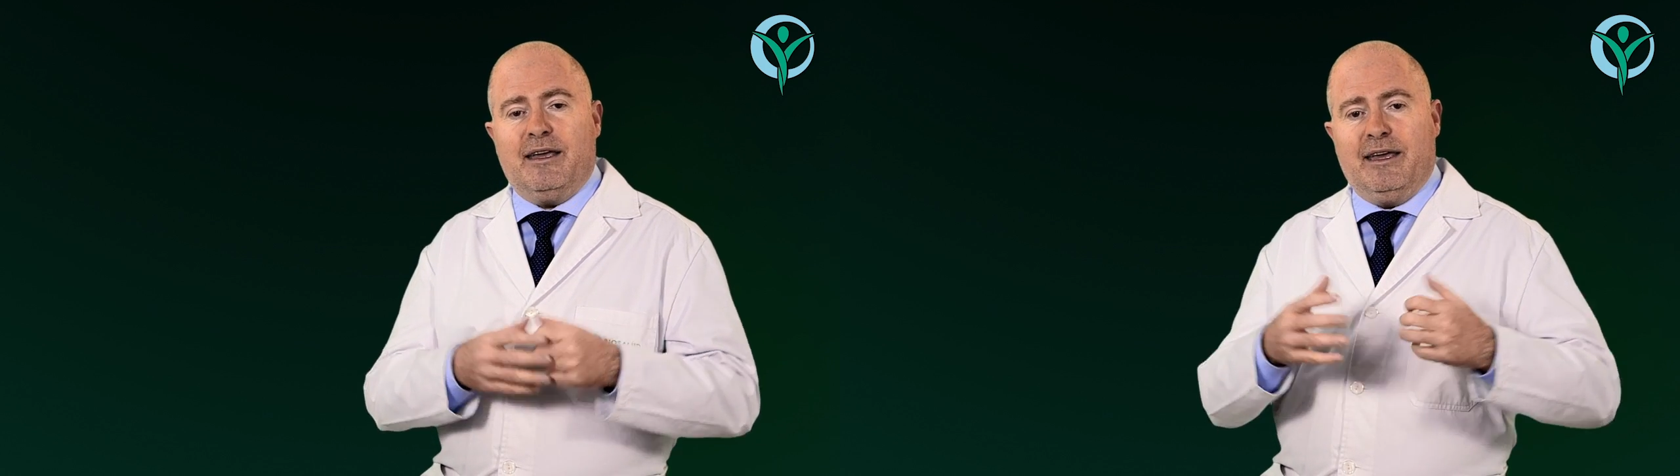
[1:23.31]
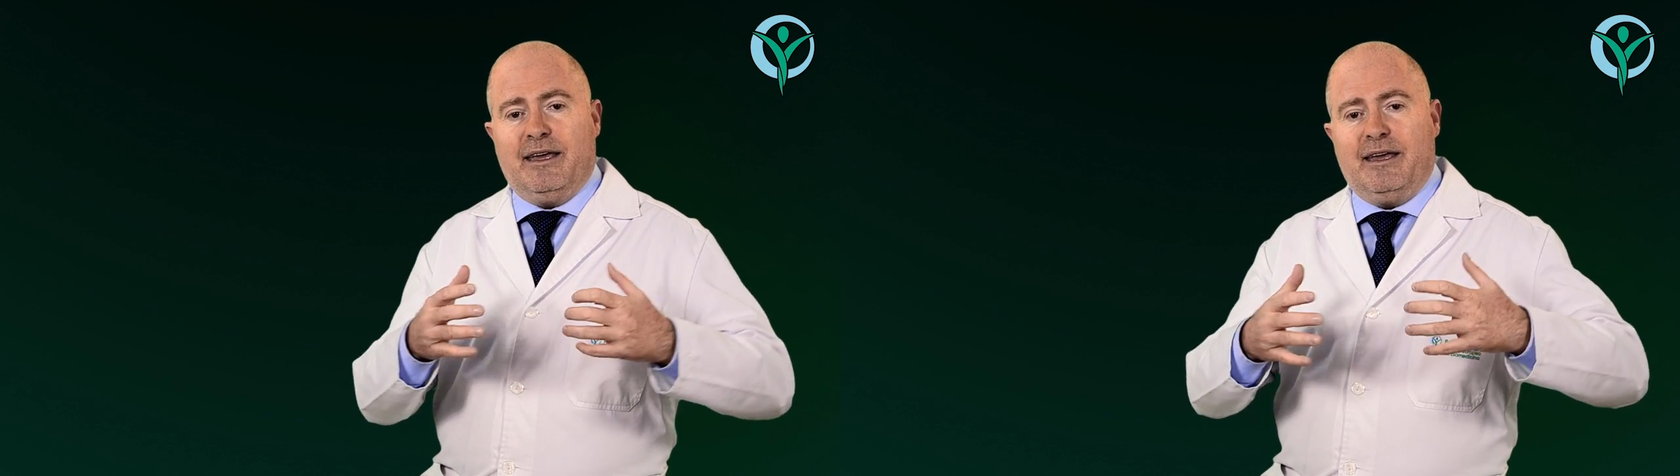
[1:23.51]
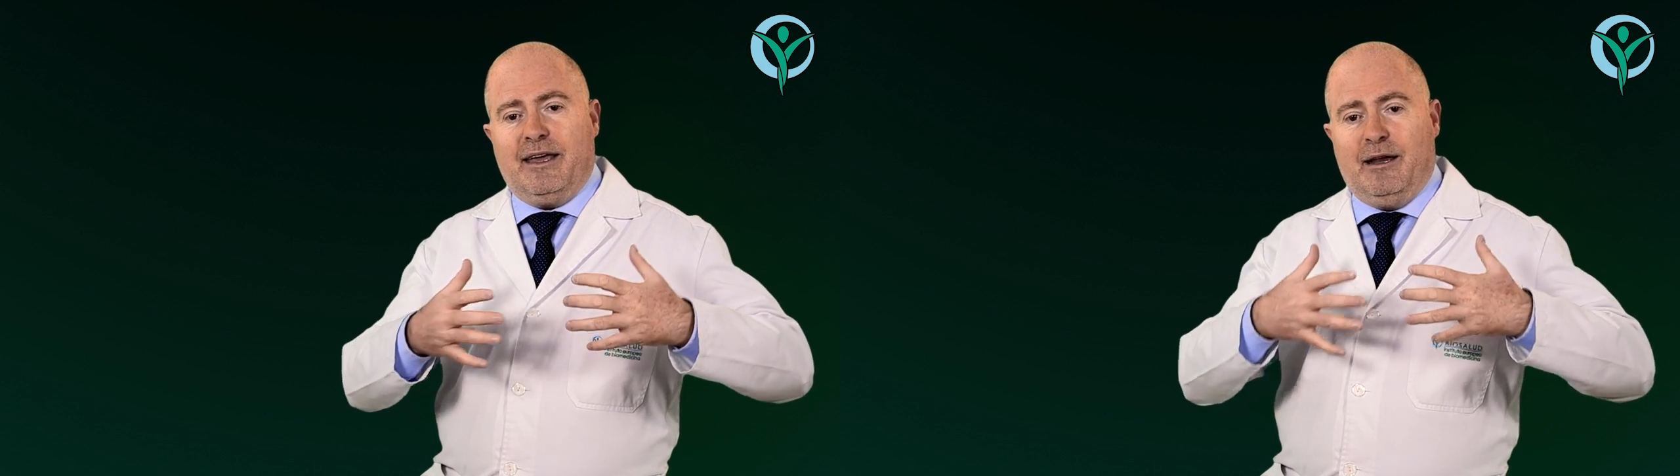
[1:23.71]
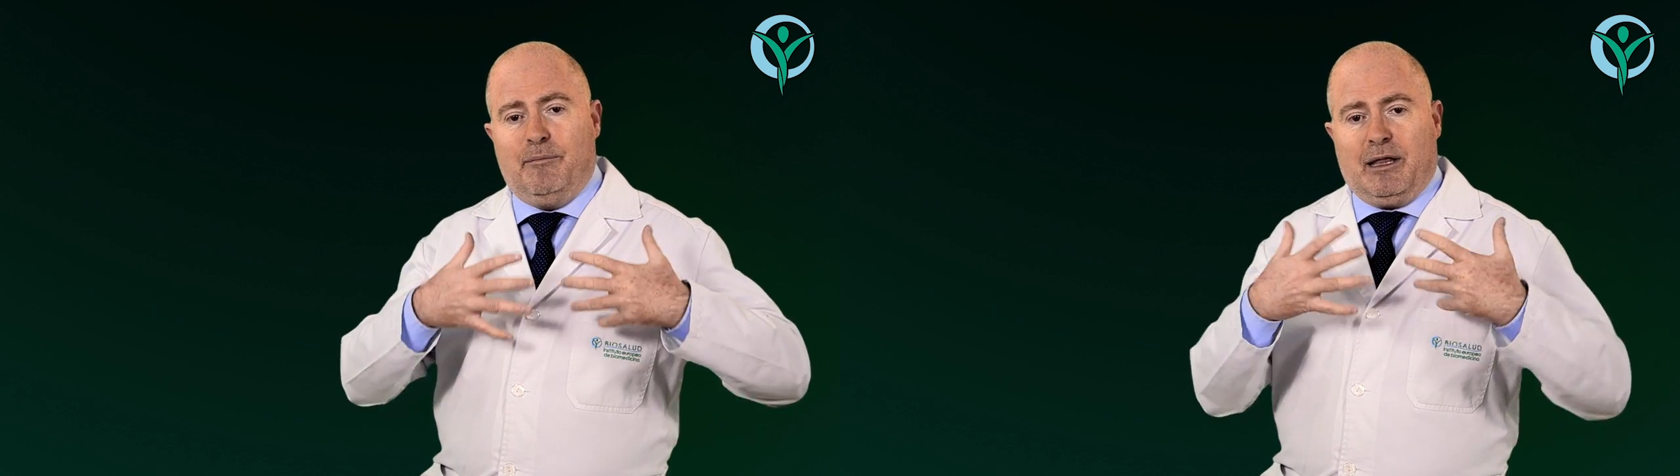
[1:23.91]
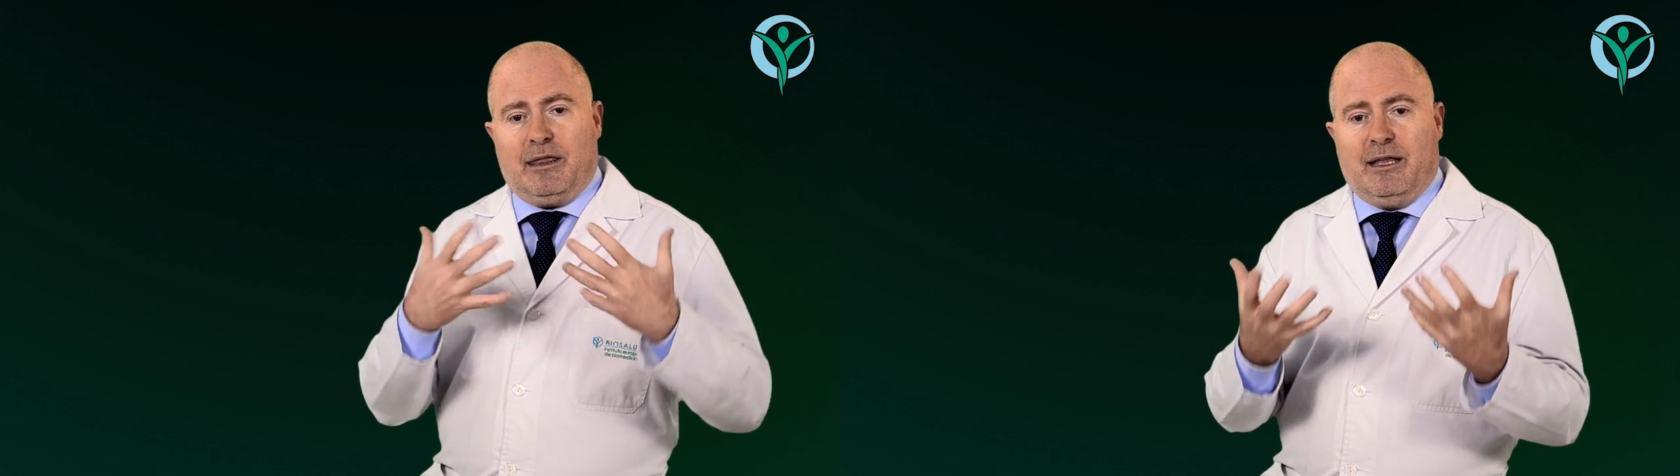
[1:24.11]
y
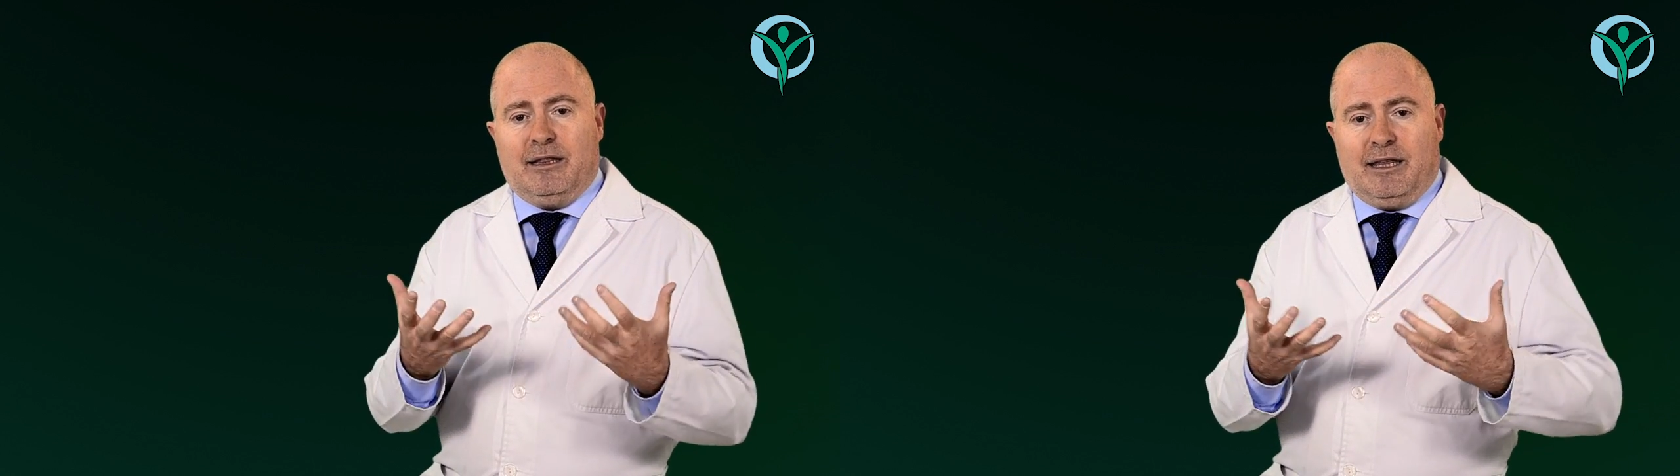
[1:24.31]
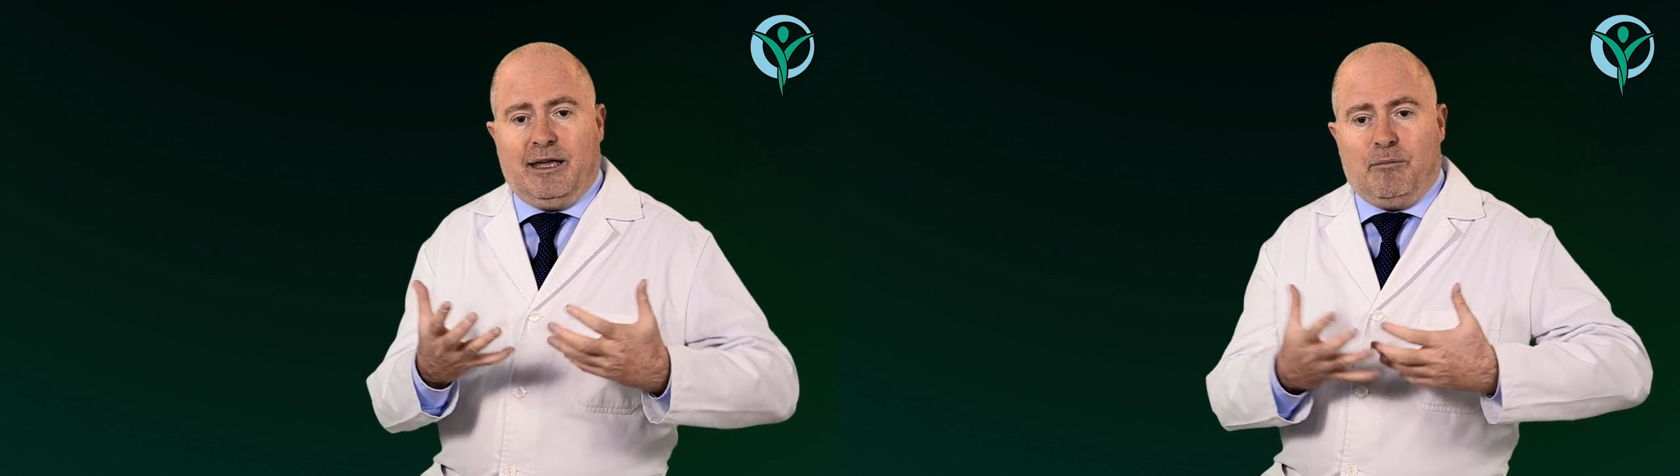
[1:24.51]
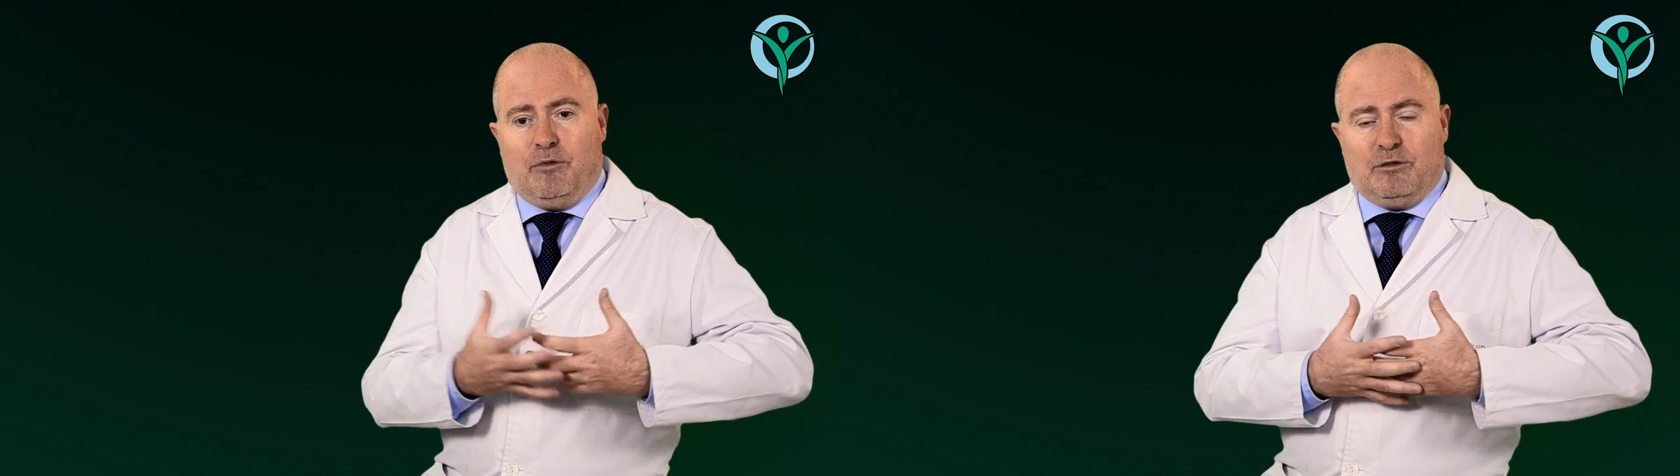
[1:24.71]
el paciente